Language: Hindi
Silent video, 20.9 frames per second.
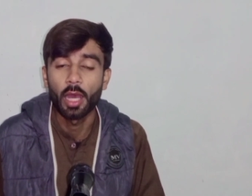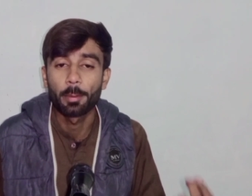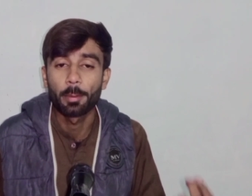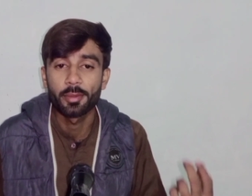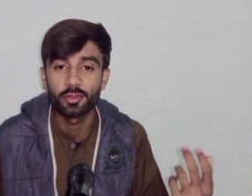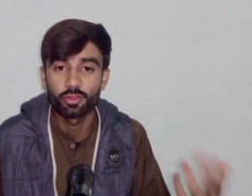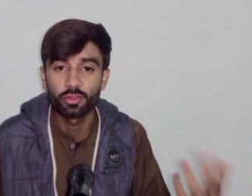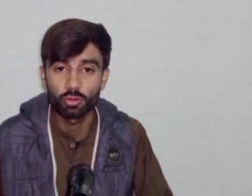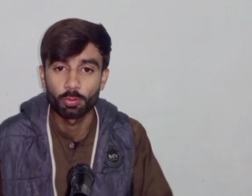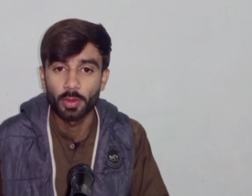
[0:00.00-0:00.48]

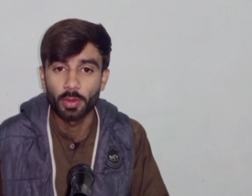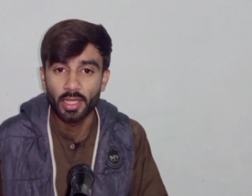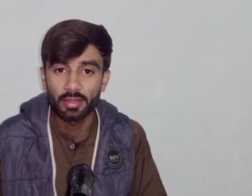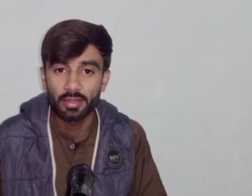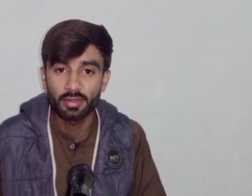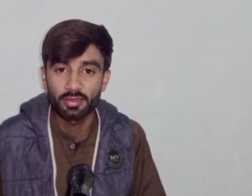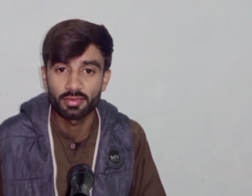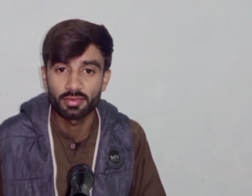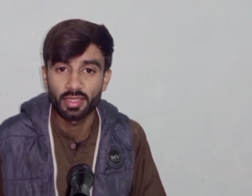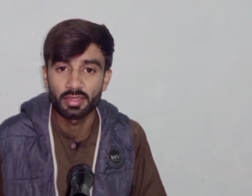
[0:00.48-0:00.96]
आपके
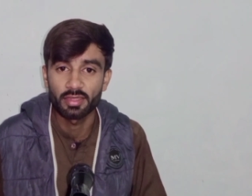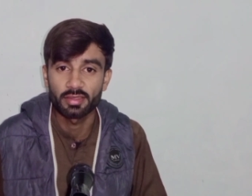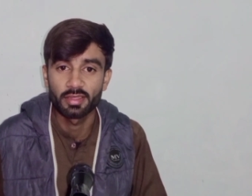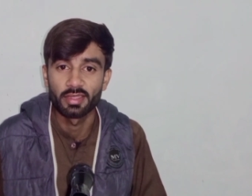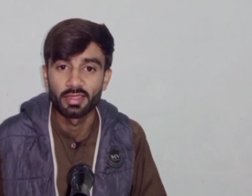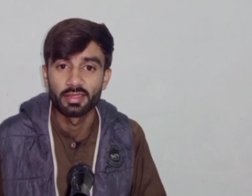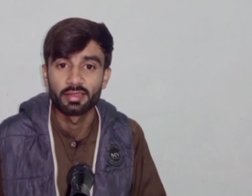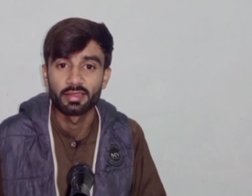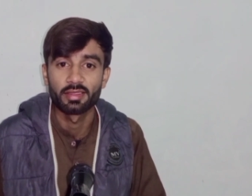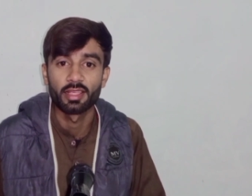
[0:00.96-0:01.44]
जज्बात के साथ
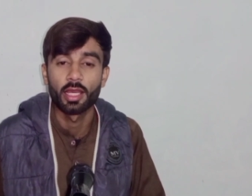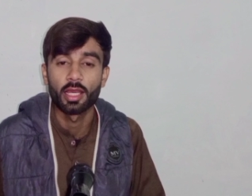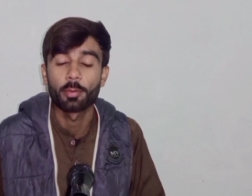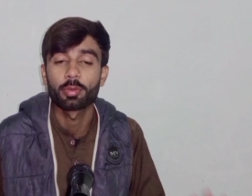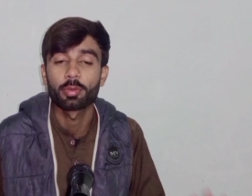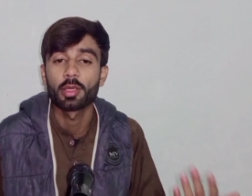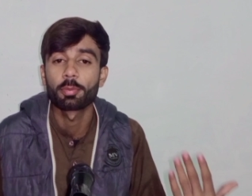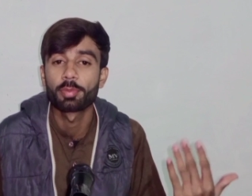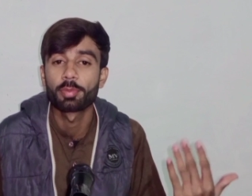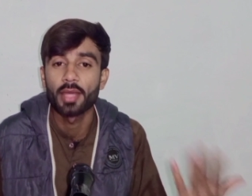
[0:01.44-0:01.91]
खेलते हैं
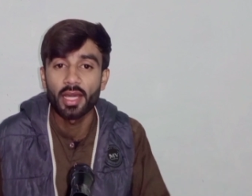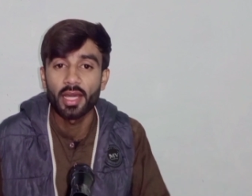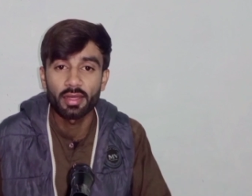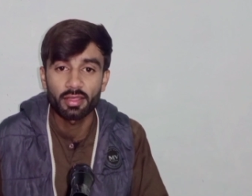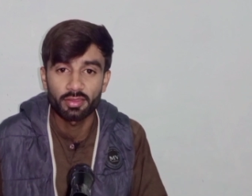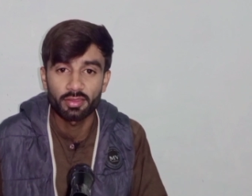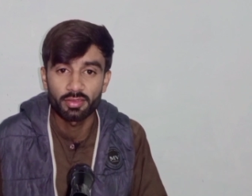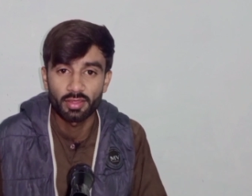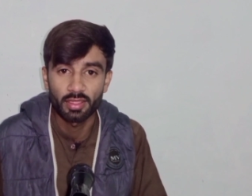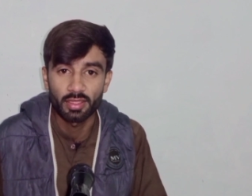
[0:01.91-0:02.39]
आपके
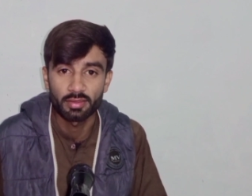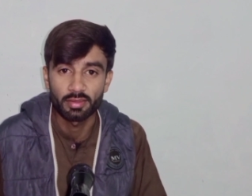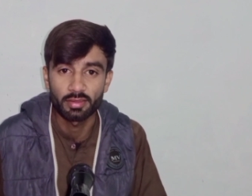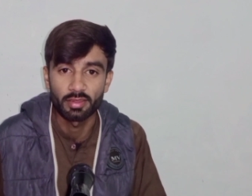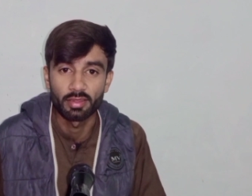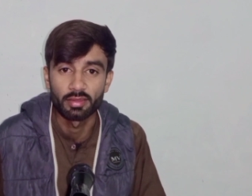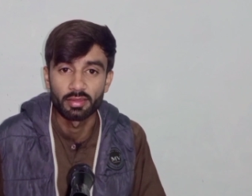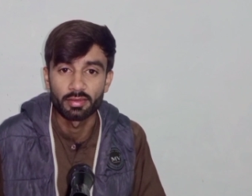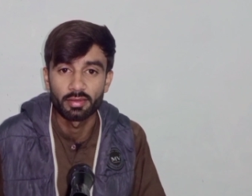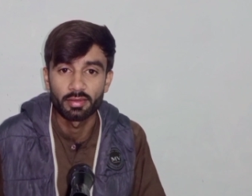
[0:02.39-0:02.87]
प्यार के
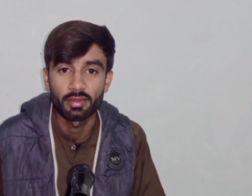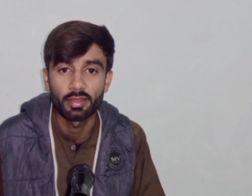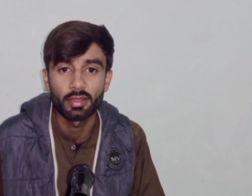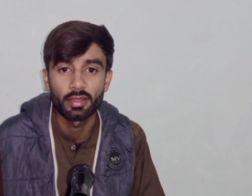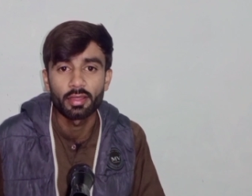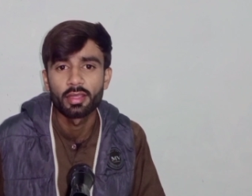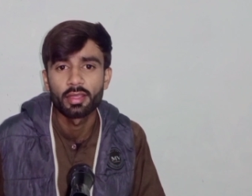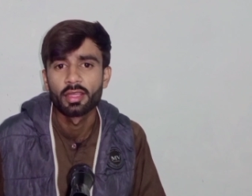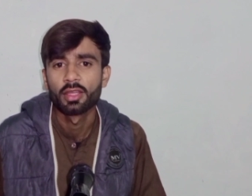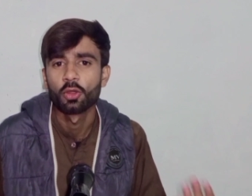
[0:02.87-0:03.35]
साथ खेलते
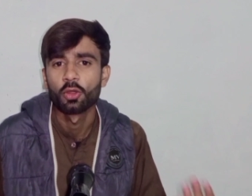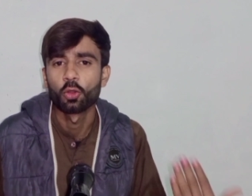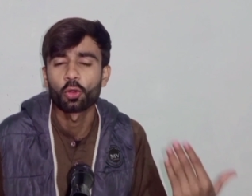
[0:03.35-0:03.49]
हैं